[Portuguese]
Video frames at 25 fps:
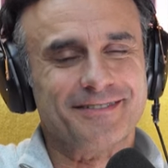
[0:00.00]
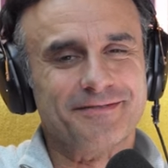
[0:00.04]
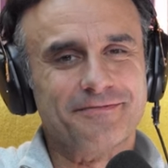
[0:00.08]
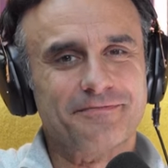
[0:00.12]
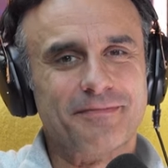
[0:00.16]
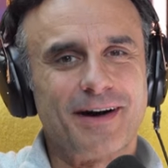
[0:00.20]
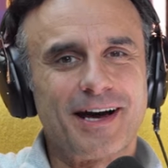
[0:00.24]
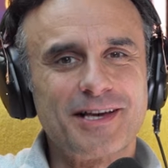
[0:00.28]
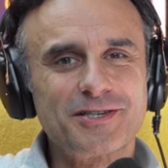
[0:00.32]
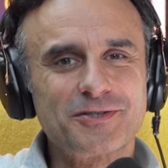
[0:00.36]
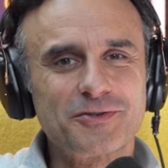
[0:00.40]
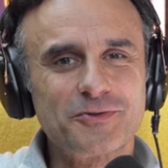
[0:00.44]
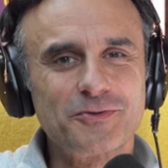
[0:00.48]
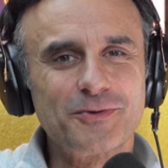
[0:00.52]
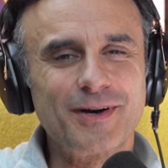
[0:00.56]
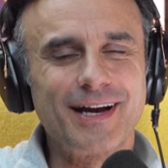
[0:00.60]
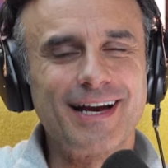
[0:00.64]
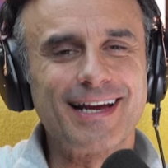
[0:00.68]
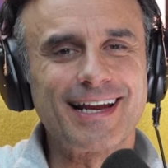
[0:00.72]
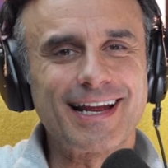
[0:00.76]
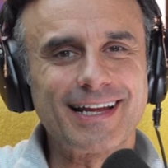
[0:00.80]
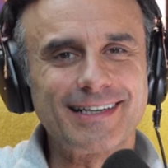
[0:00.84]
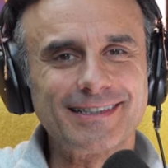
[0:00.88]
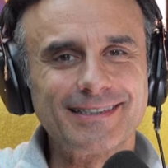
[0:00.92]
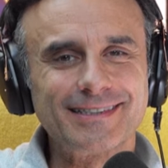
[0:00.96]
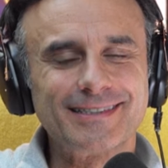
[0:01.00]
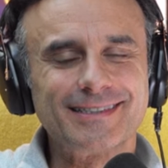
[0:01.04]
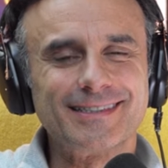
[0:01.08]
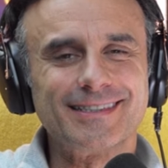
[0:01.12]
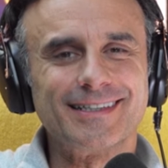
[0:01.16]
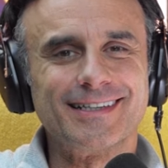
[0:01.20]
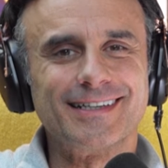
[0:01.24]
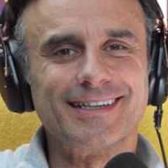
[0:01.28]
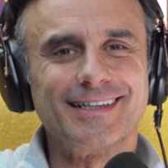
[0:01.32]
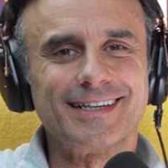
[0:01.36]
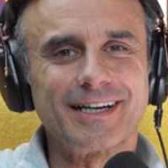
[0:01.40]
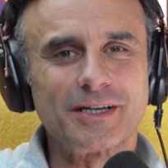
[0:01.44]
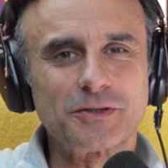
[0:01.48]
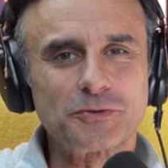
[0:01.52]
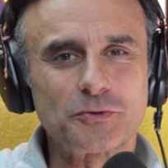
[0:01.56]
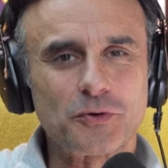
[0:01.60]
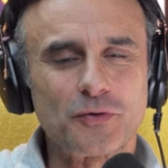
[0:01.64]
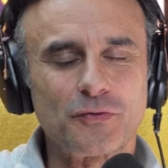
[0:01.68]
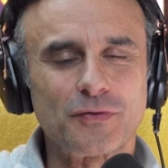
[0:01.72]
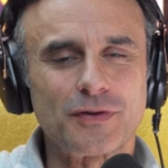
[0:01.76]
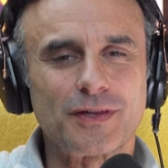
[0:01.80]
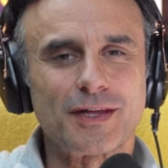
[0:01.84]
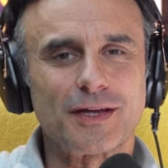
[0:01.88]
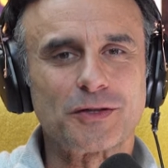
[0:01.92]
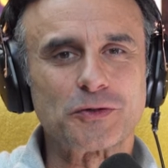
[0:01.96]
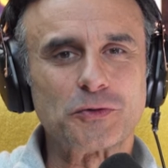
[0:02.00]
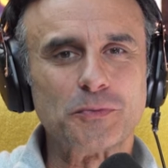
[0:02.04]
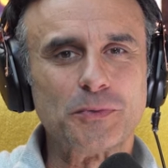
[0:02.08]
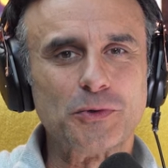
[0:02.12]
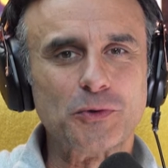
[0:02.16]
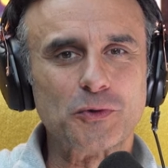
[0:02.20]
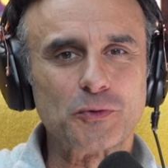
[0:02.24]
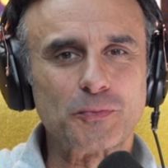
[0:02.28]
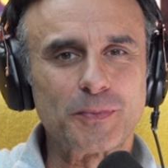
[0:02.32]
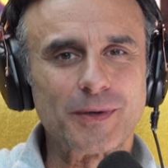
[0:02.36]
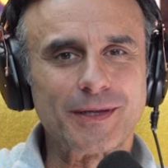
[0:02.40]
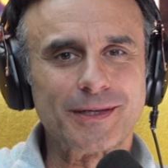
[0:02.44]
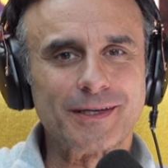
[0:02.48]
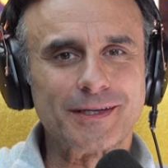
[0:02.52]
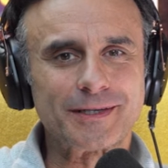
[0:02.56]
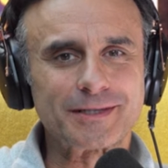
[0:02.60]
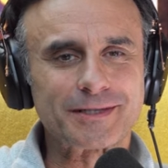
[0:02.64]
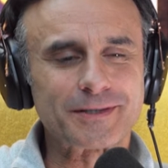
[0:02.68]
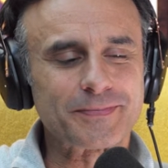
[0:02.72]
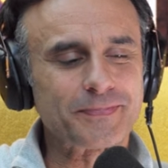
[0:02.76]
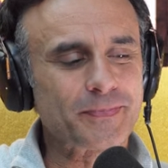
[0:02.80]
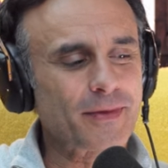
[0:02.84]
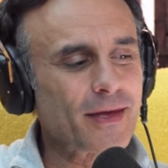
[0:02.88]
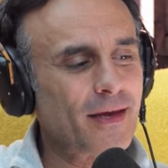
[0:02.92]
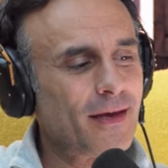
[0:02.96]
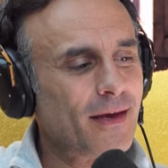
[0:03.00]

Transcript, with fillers: Mais um grande, grande convidado no Maluco Beleza.